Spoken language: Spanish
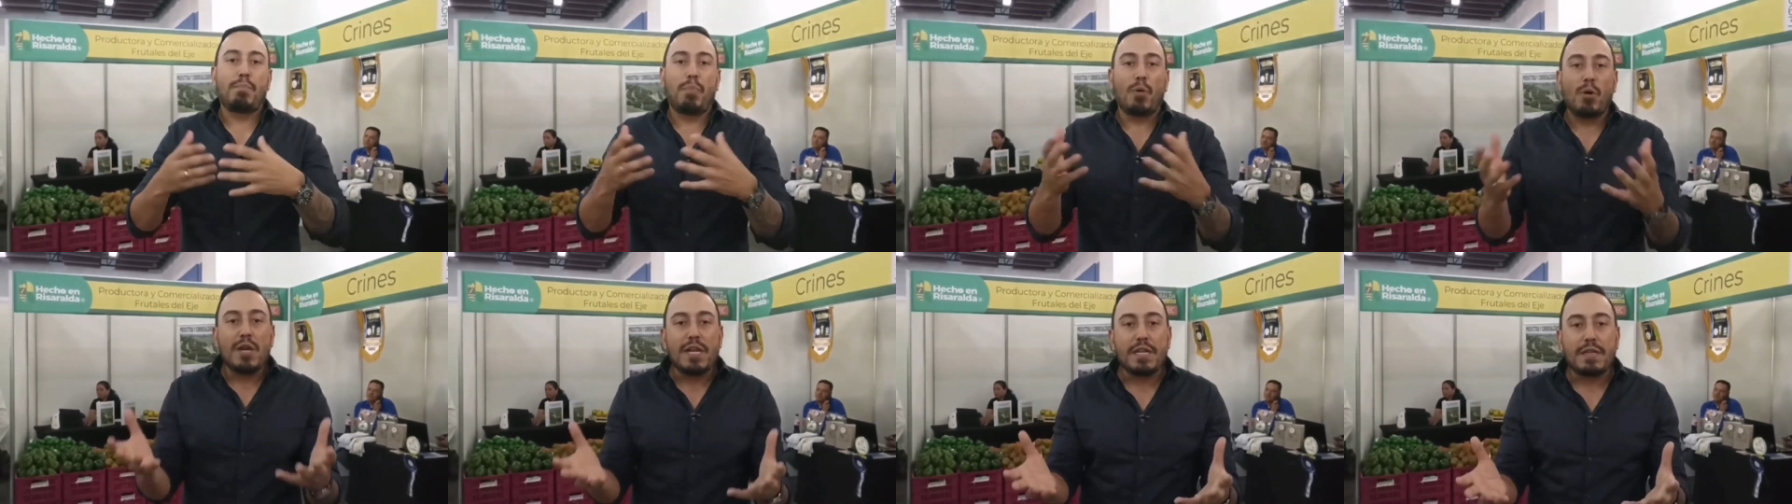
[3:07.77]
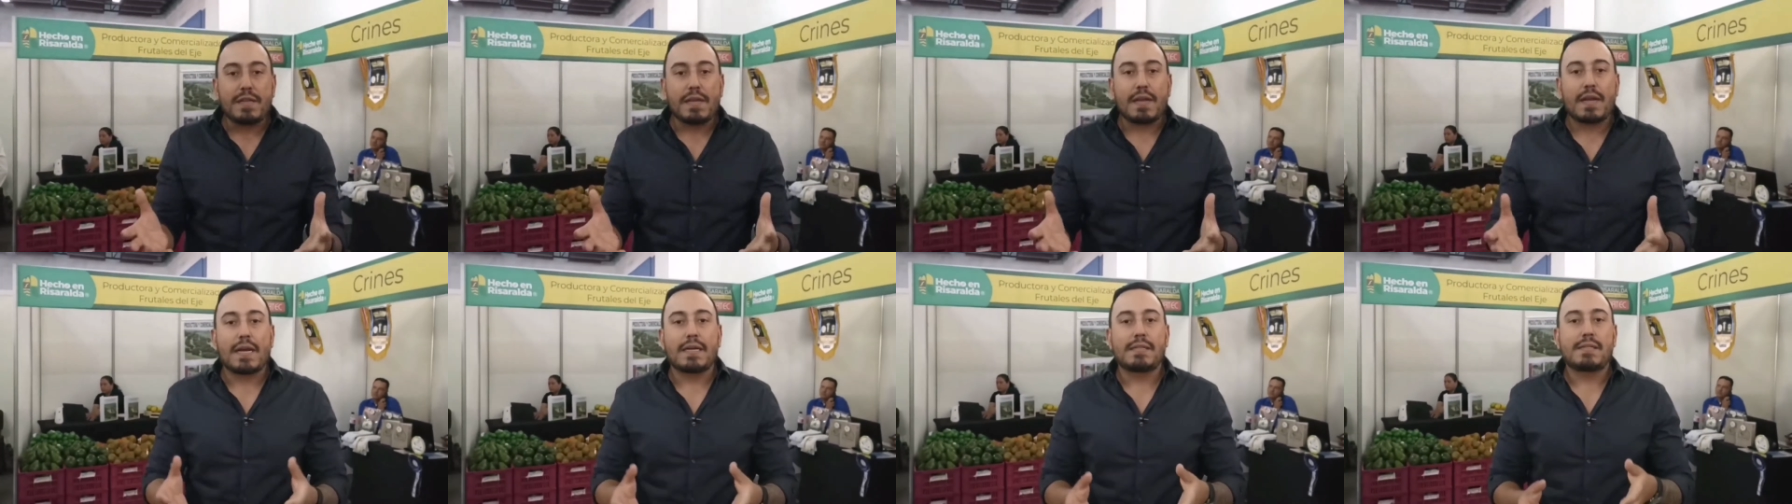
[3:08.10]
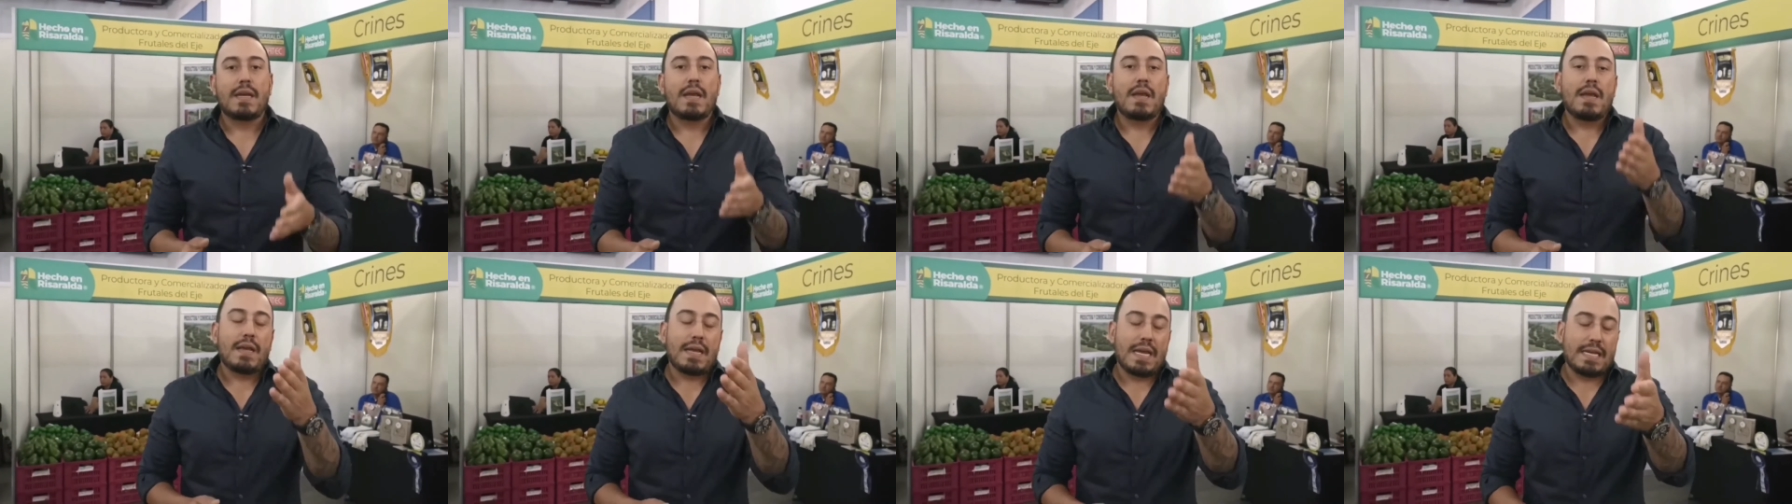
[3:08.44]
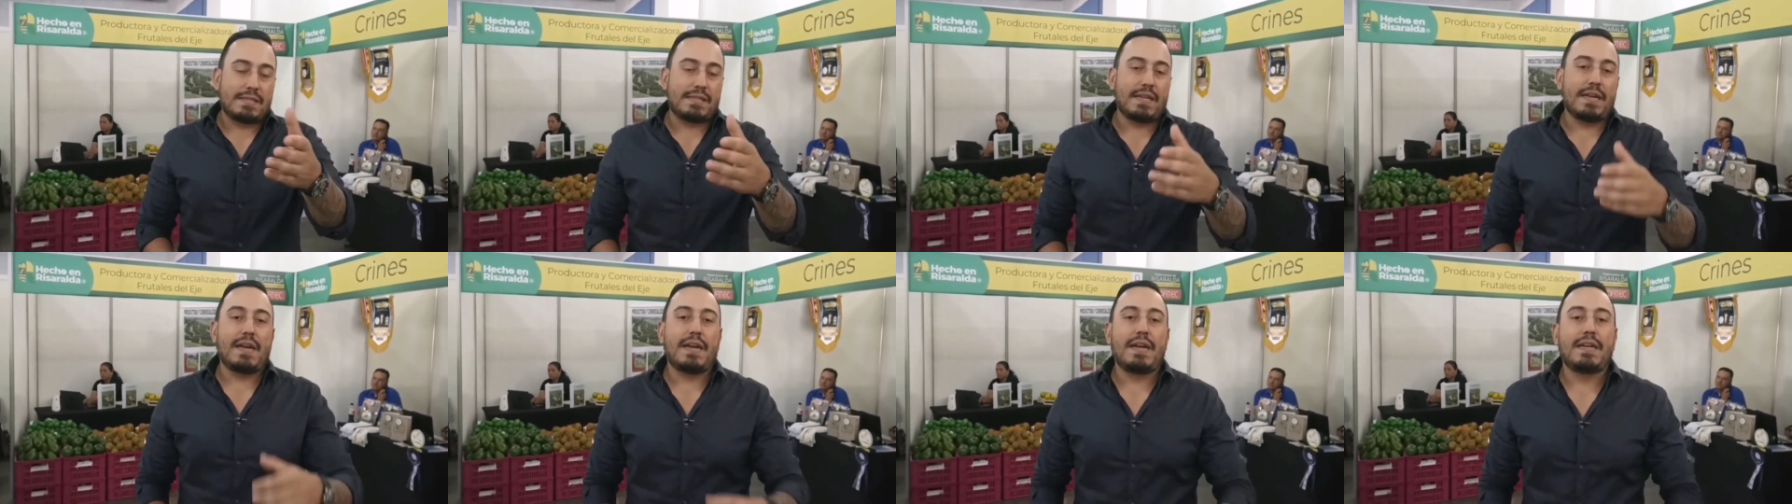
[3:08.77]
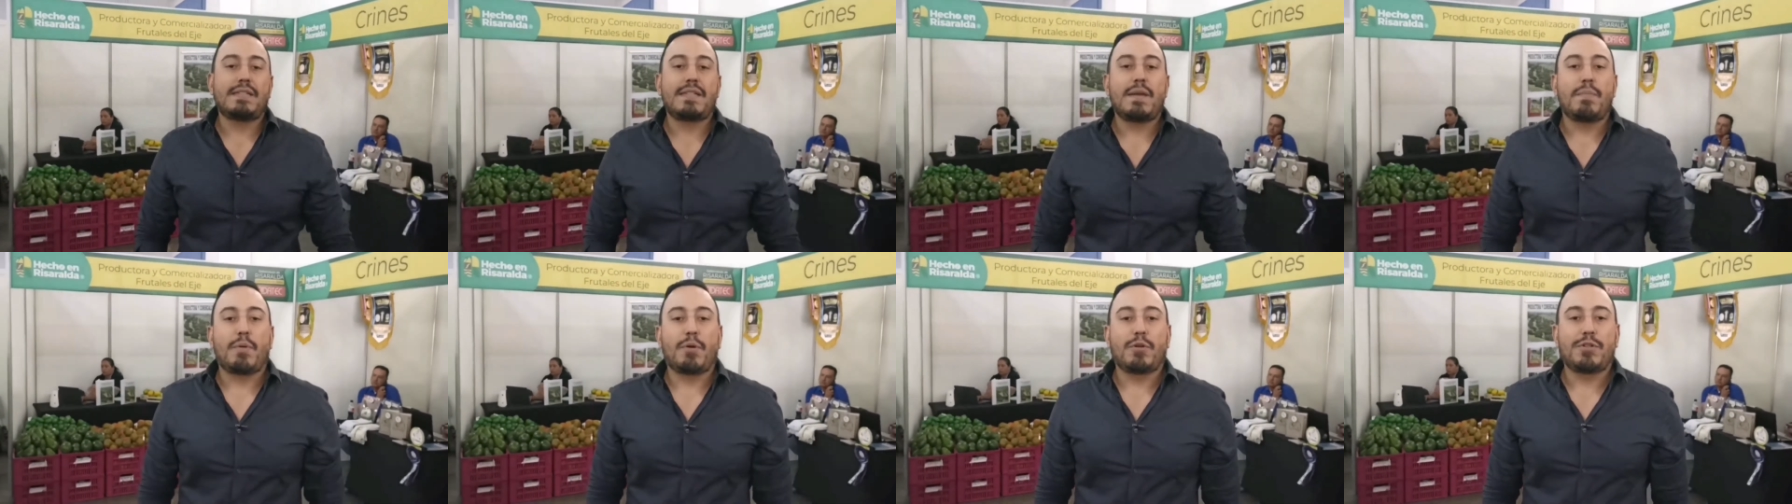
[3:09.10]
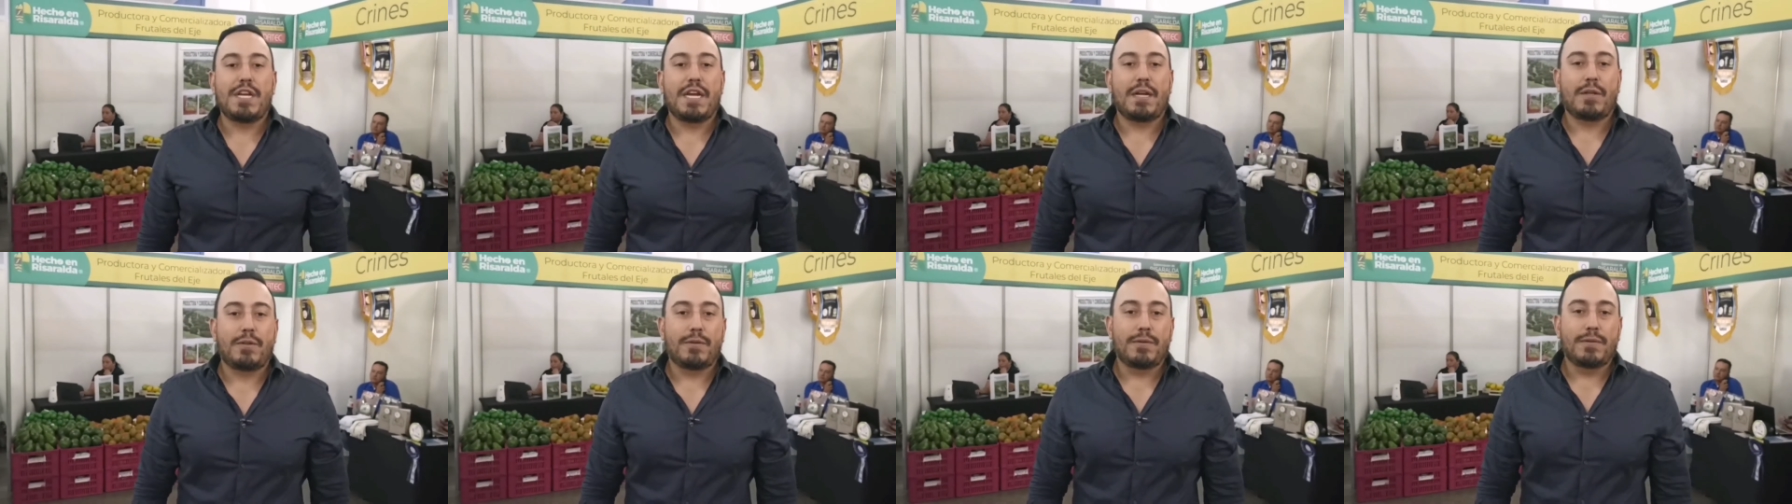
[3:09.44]
políticas, estén en este
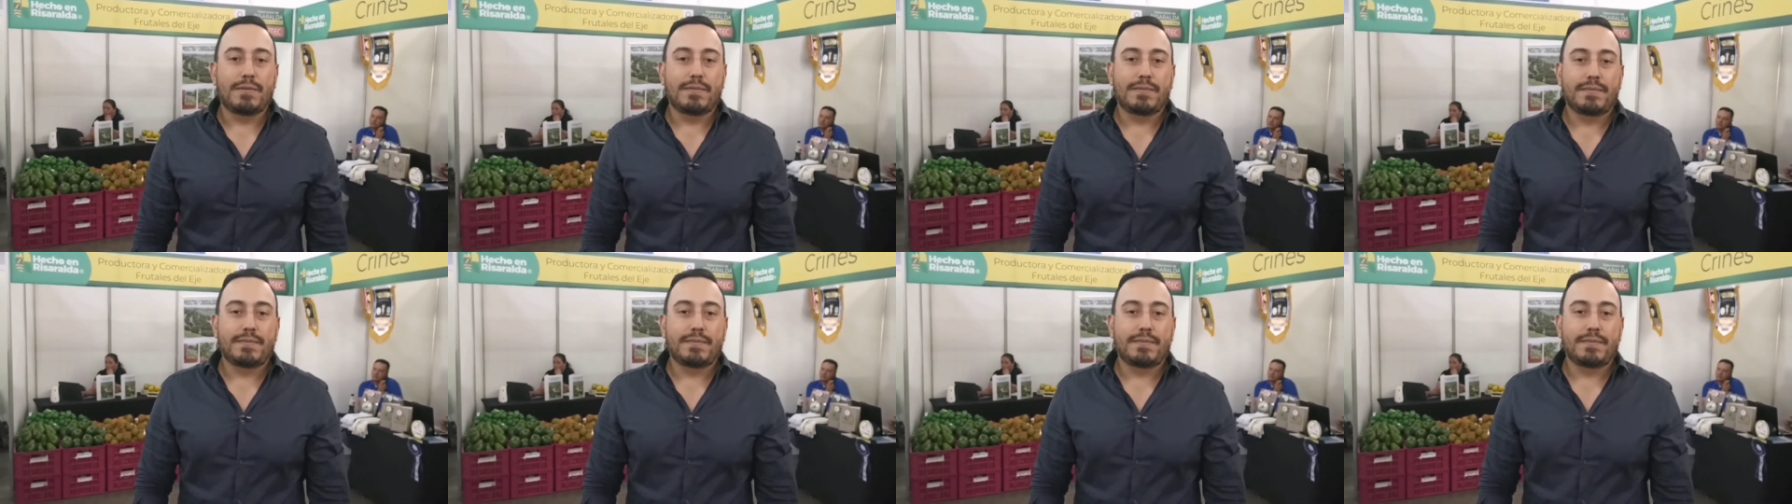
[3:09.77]
proyecto.